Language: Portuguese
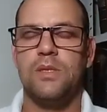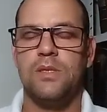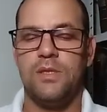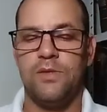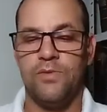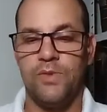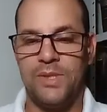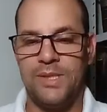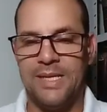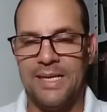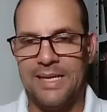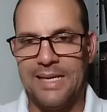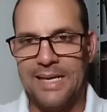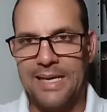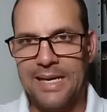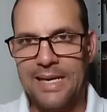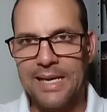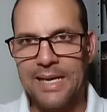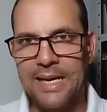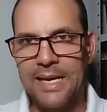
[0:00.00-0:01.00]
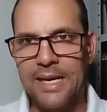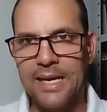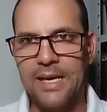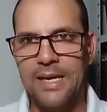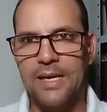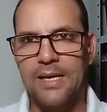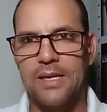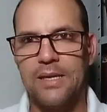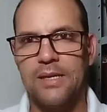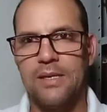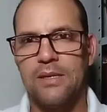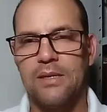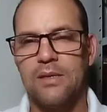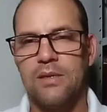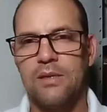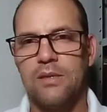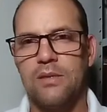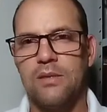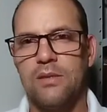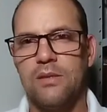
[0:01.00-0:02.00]
se você crê
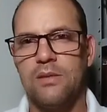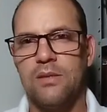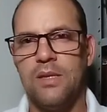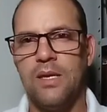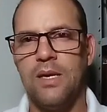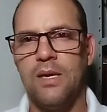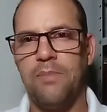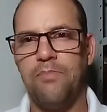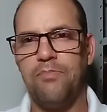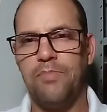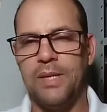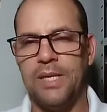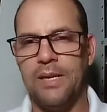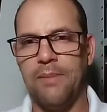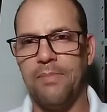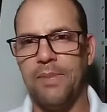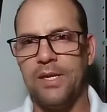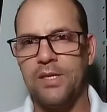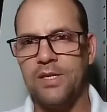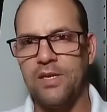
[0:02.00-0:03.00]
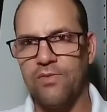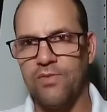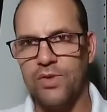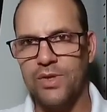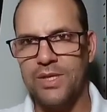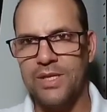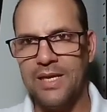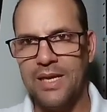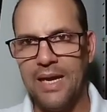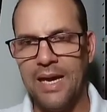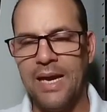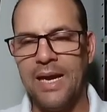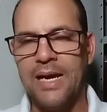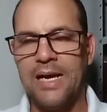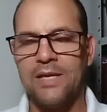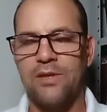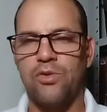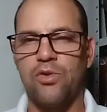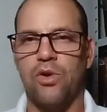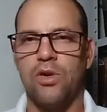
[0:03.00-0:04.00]
né, piamente que você é
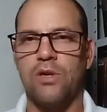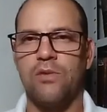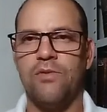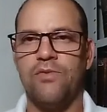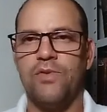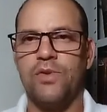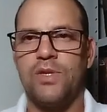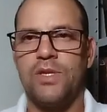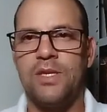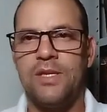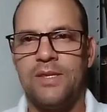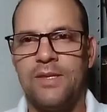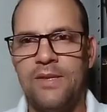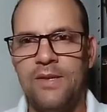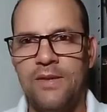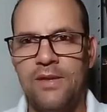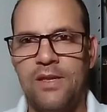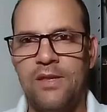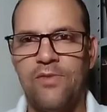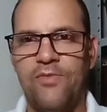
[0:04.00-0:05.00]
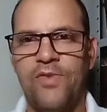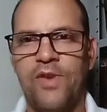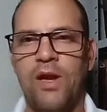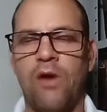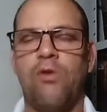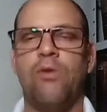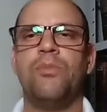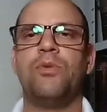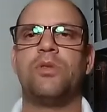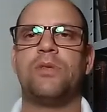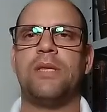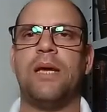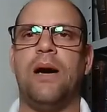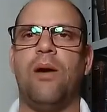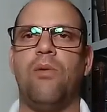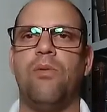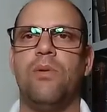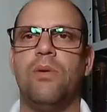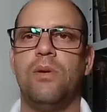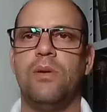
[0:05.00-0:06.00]
católico e você se identifica como
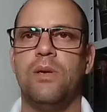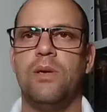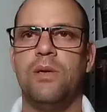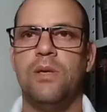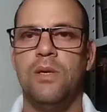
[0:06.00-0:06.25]
tal,